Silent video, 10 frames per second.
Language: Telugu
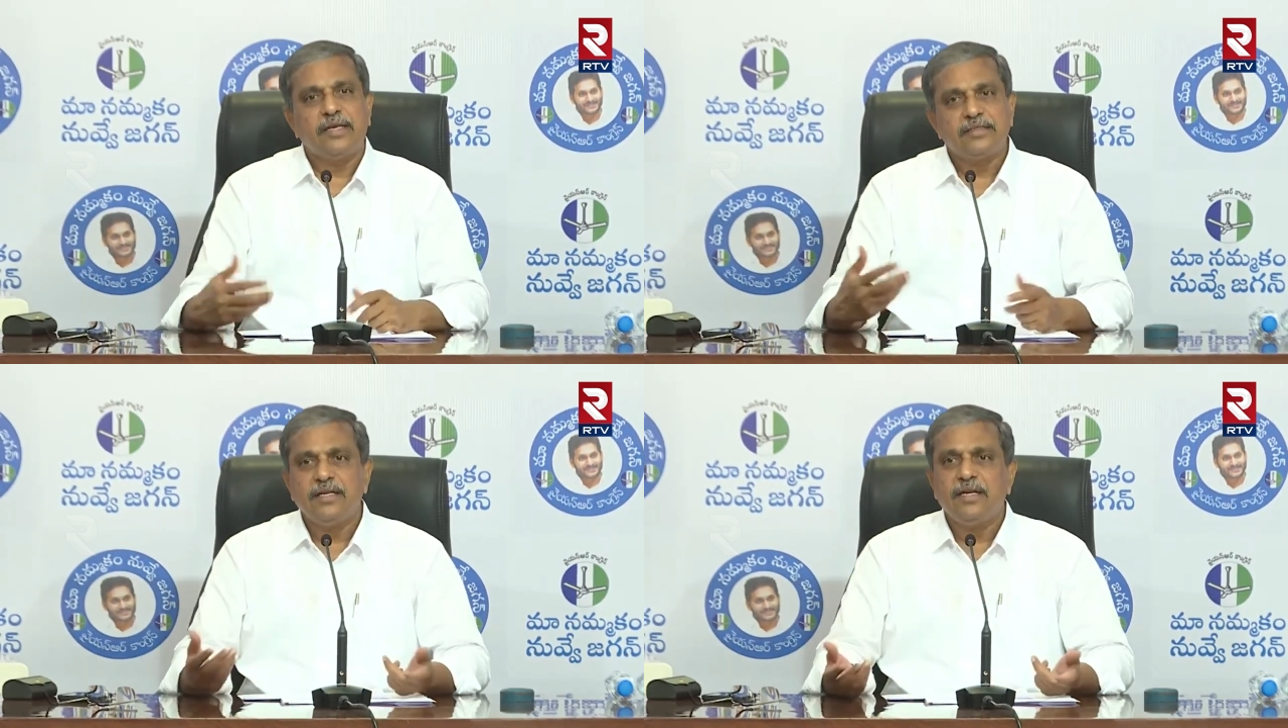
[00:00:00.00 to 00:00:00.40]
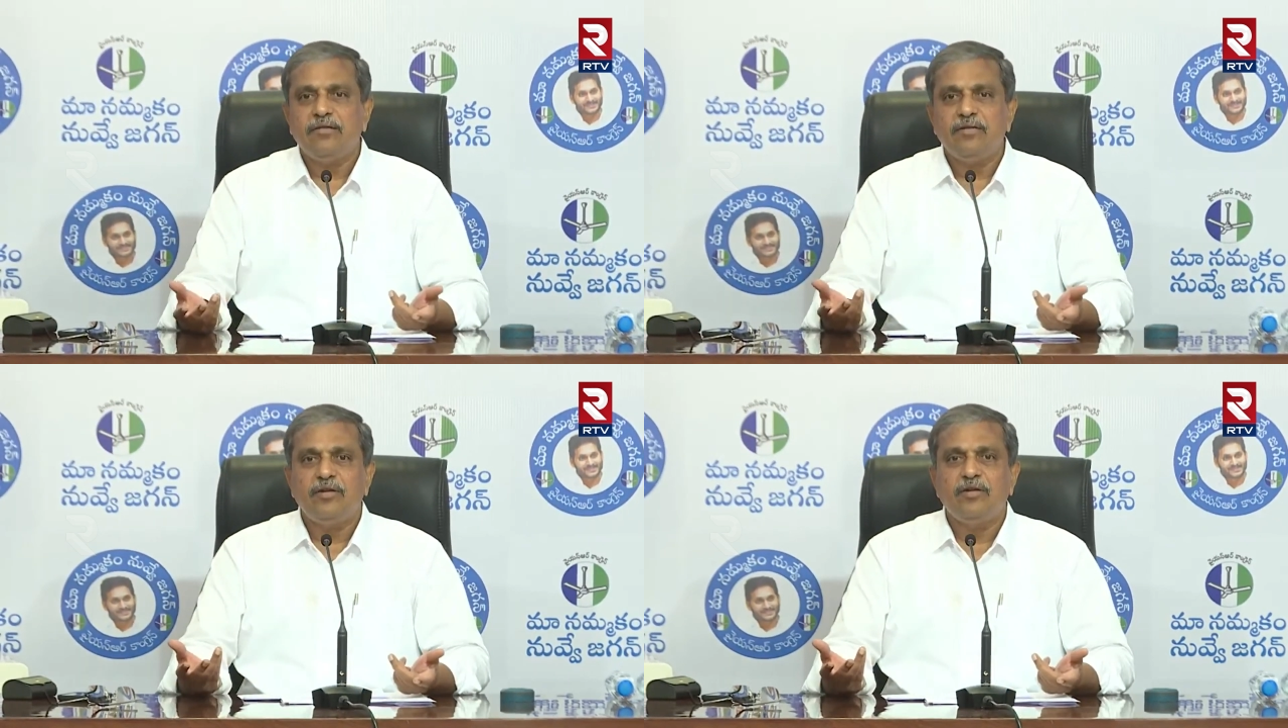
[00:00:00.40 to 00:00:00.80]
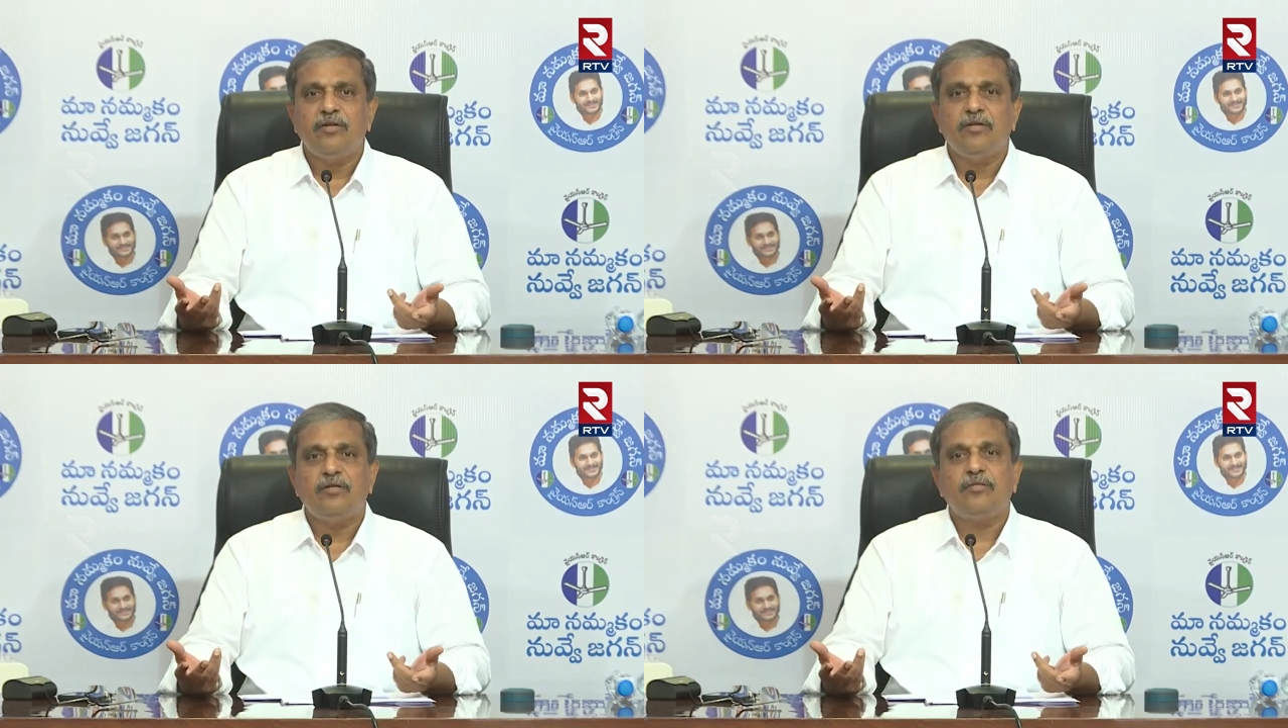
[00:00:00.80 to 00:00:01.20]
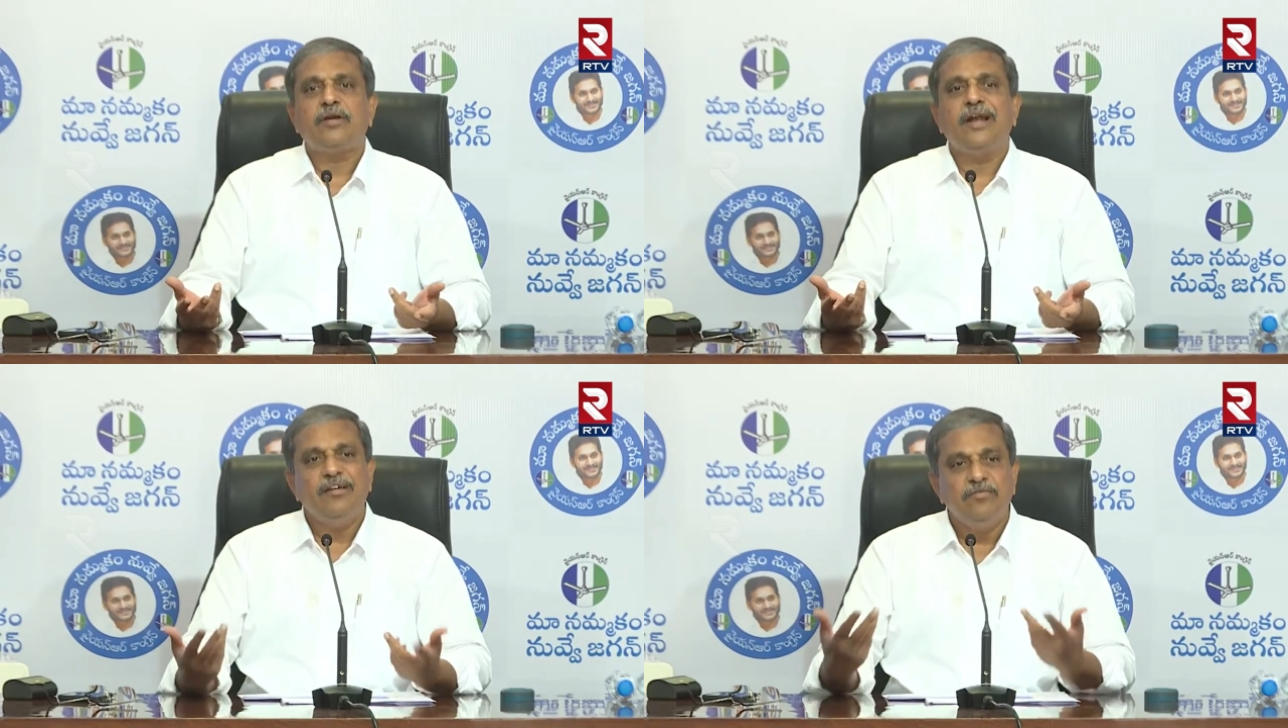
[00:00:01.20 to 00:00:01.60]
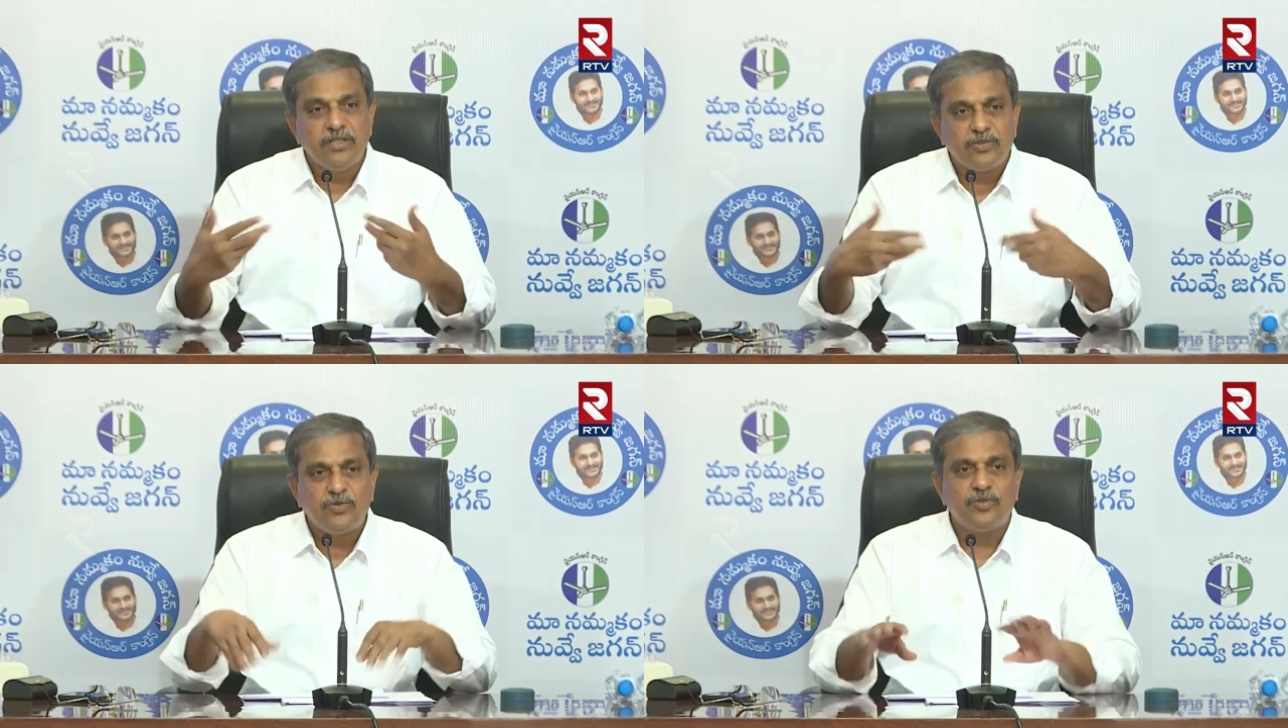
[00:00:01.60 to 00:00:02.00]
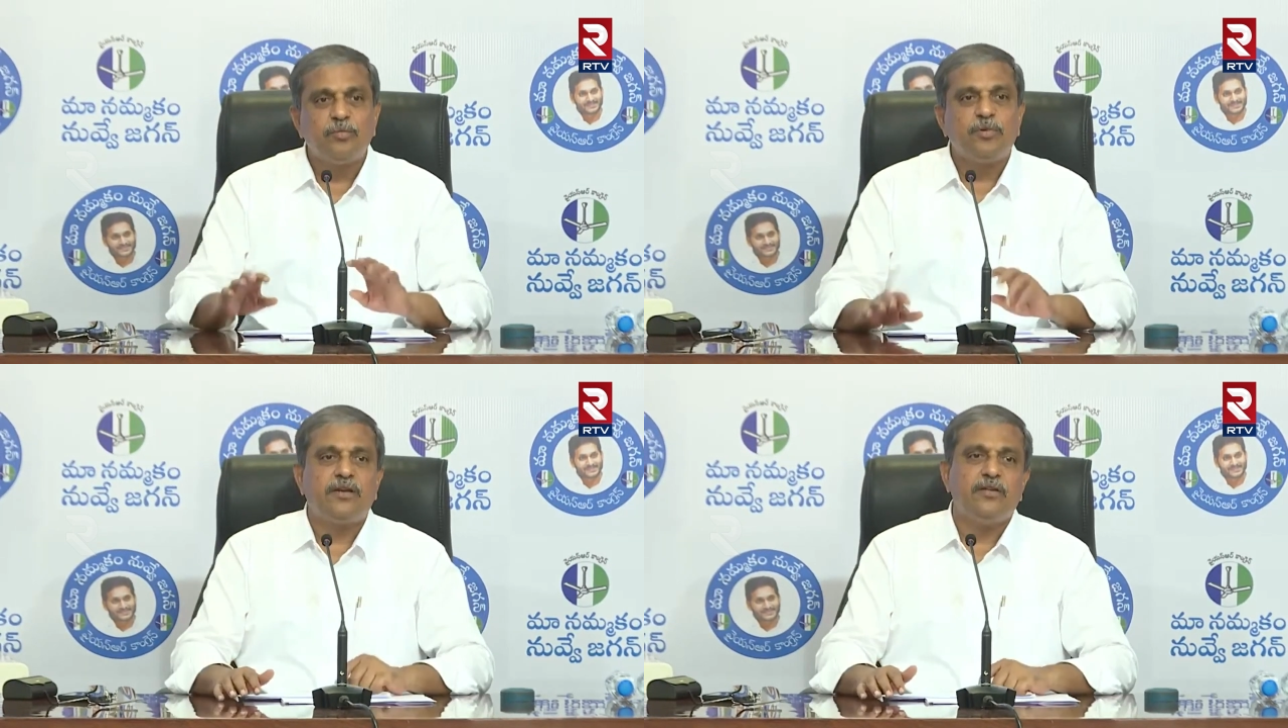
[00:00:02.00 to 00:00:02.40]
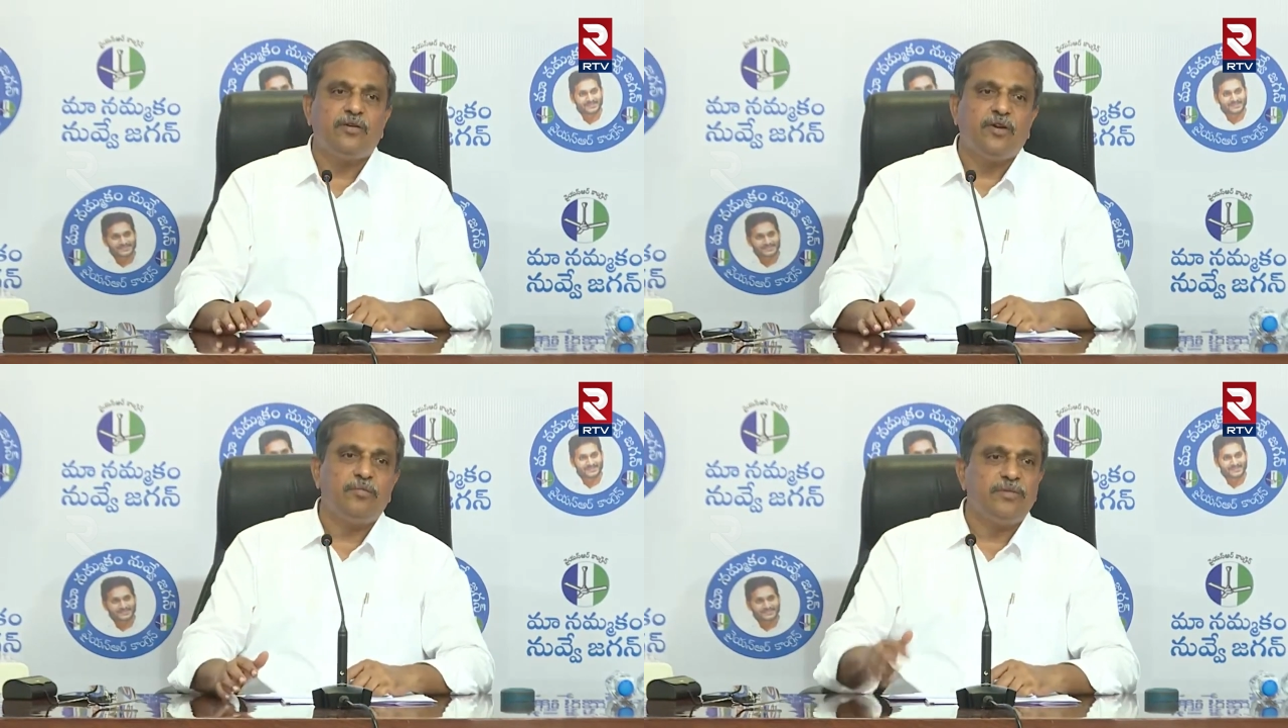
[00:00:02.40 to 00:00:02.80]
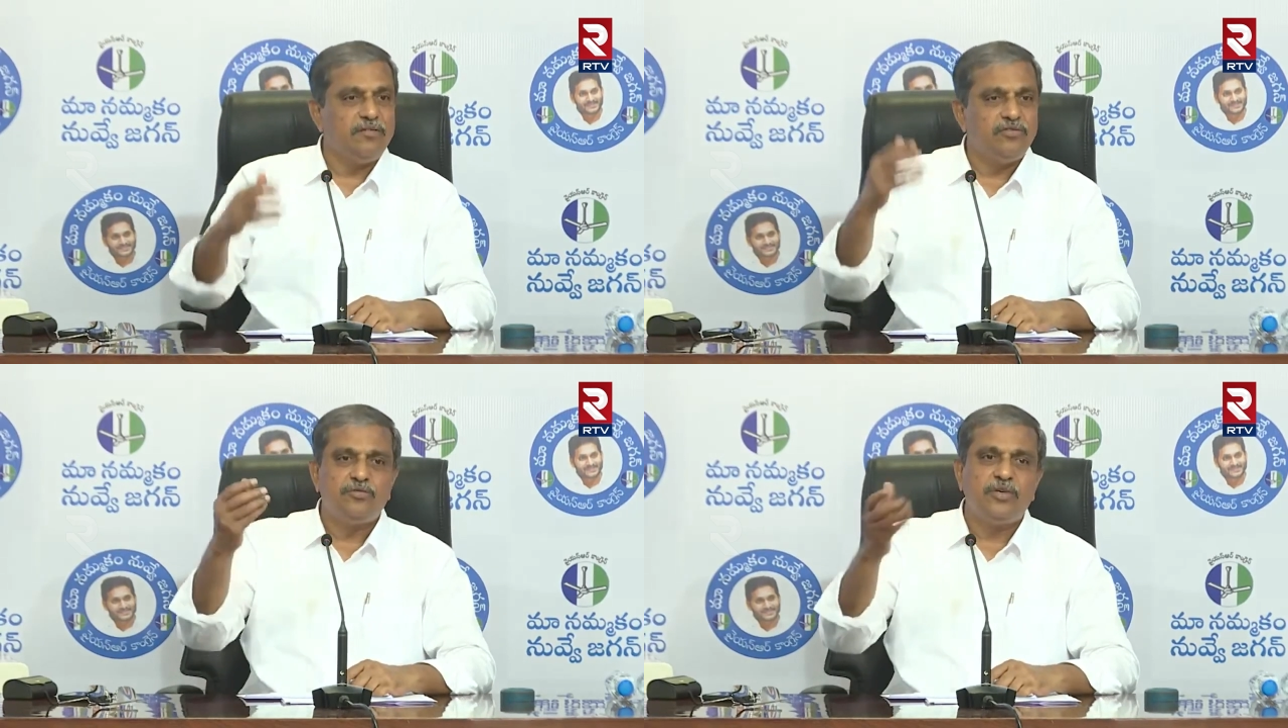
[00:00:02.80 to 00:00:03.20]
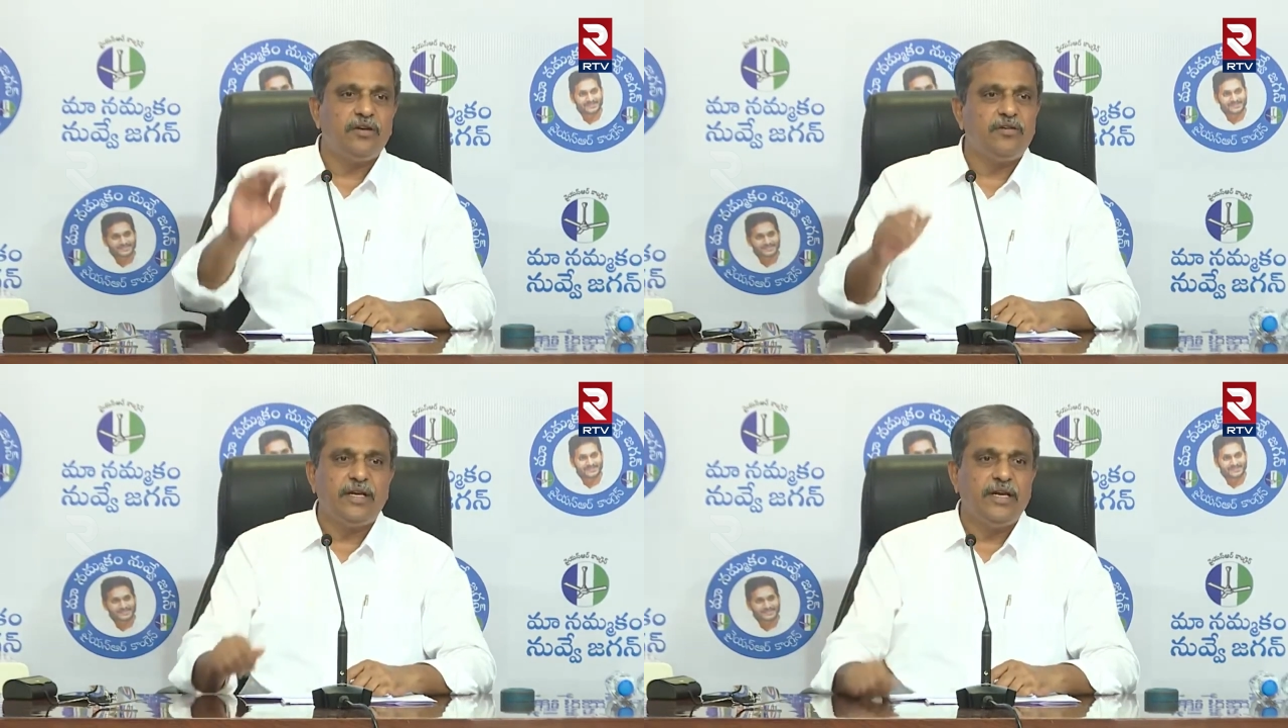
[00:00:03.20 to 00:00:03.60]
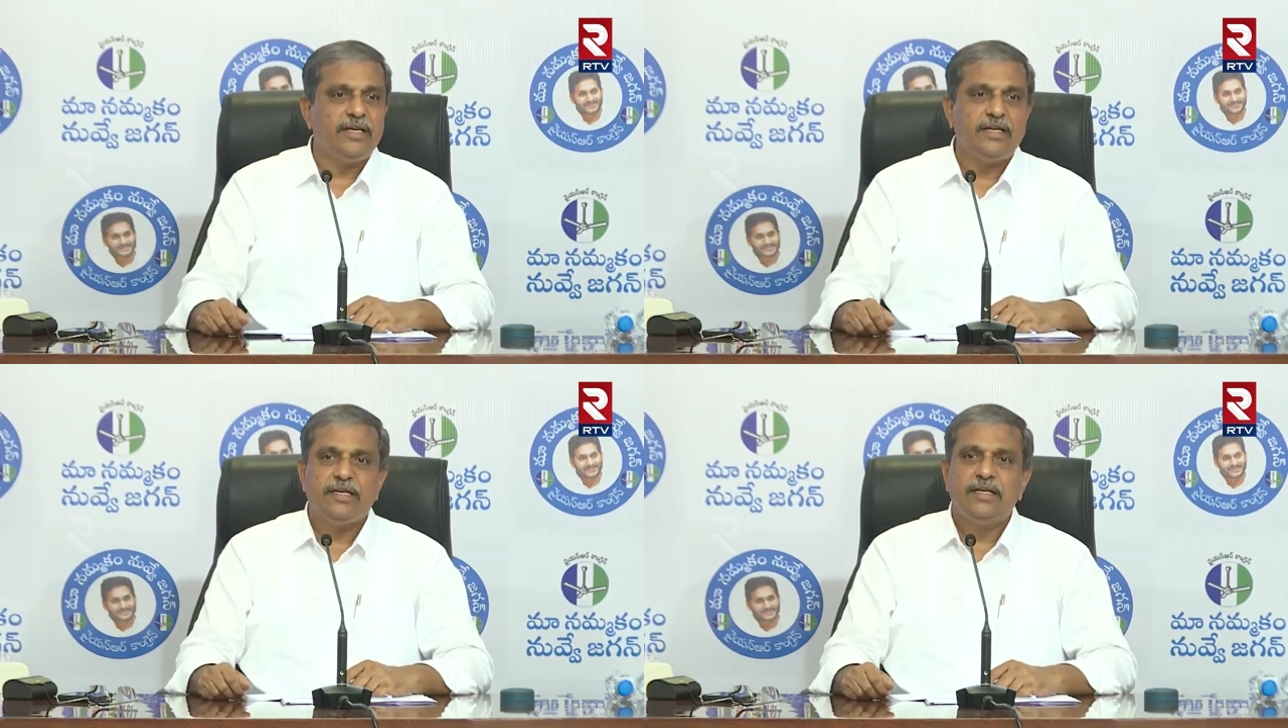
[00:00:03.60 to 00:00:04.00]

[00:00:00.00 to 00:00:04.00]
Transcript: నేషనల్ లెవెల్లో క్లెయిమ్ చేసుకుంటున్న పార్టీలతో కలిపితే అవి సుమారుగా ఉన్నాయి